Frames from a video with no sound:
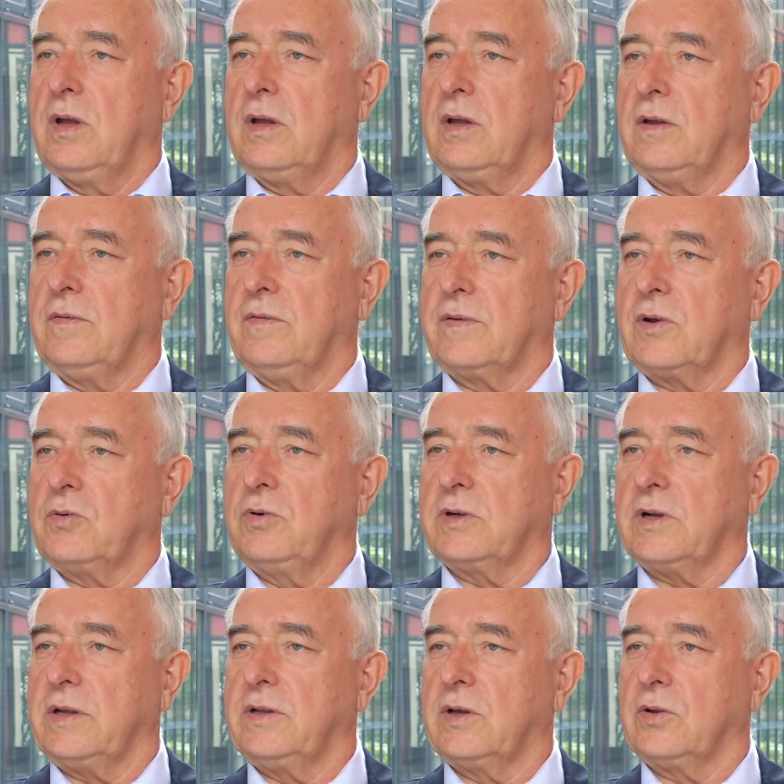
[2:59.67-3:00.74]
e, w
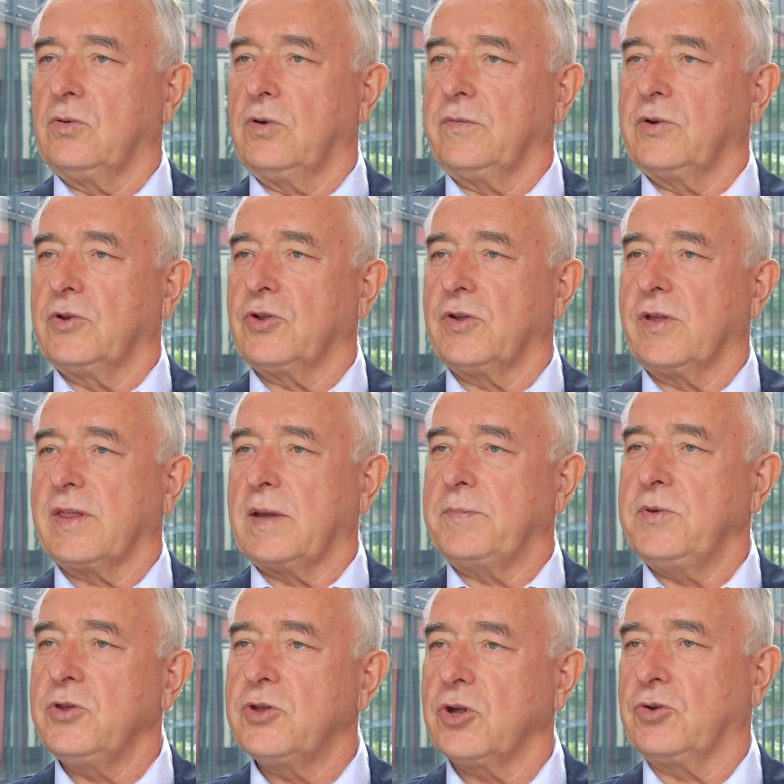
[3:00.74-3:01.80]
rachunkach narodowych
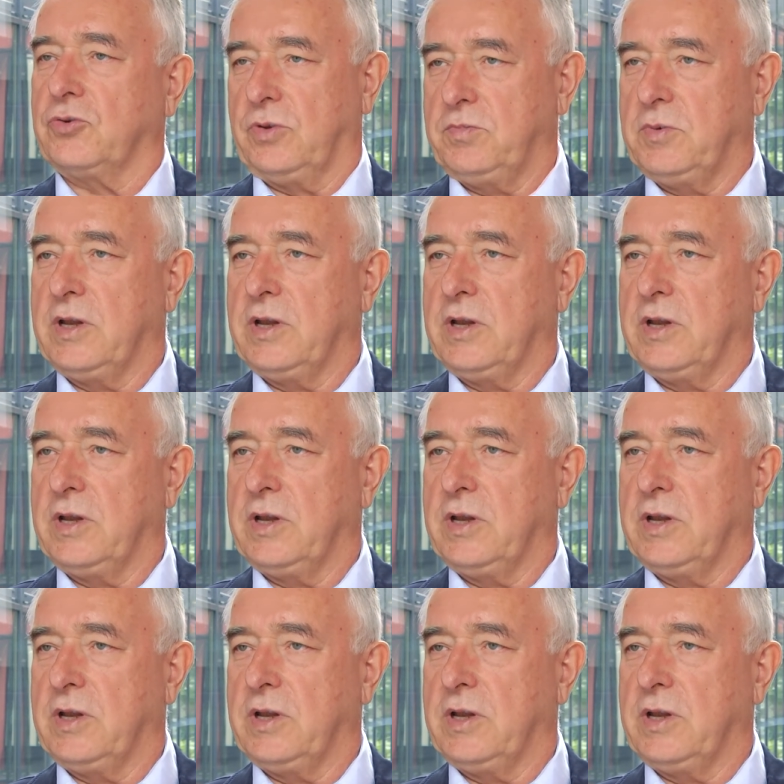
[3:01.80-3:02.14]
350